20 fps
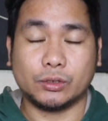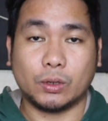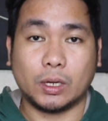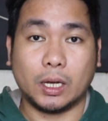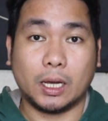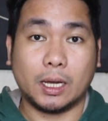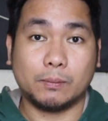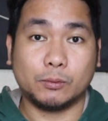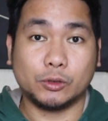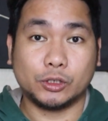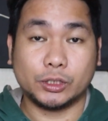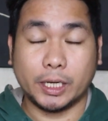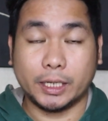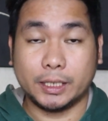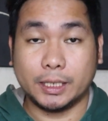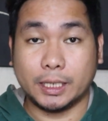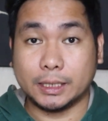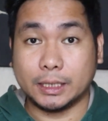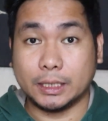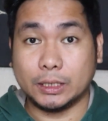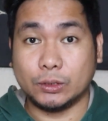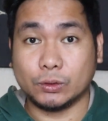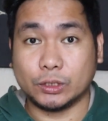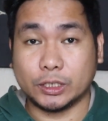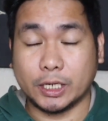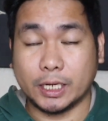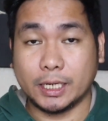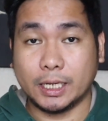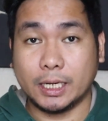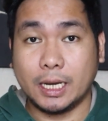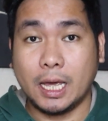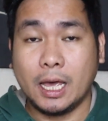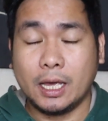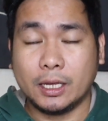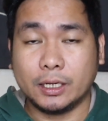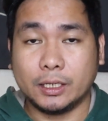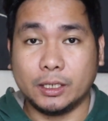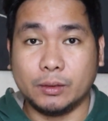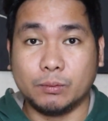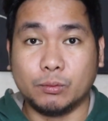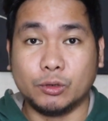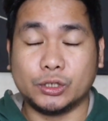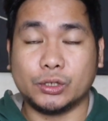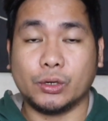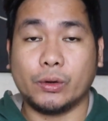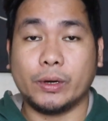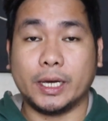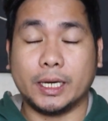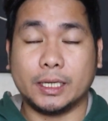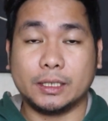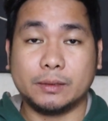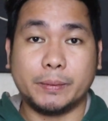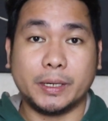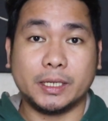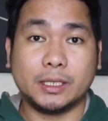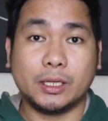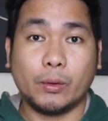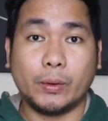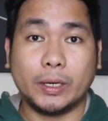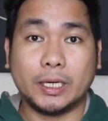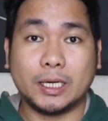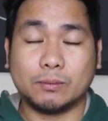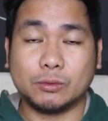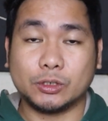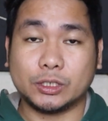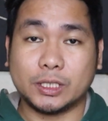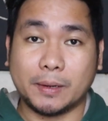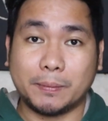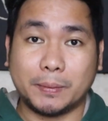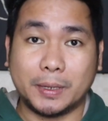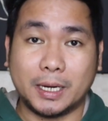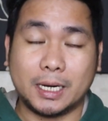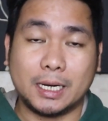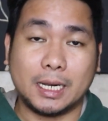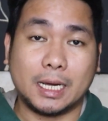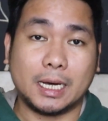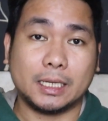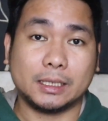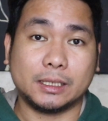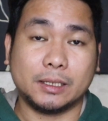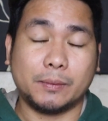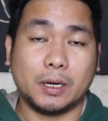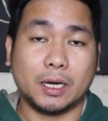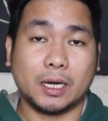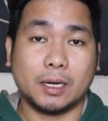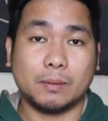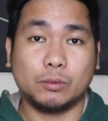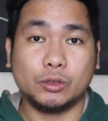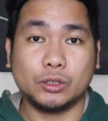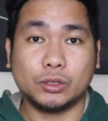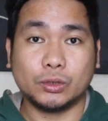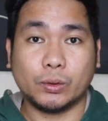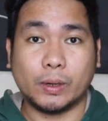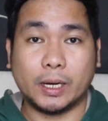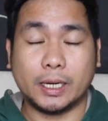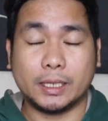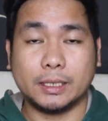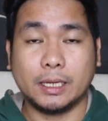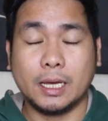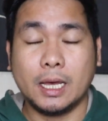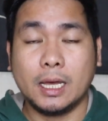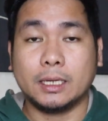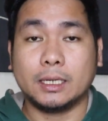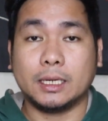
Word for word: So kakamustahin natin yung channel ni Bunso and by the way kamusta pala lahat ng mga kabunsuan,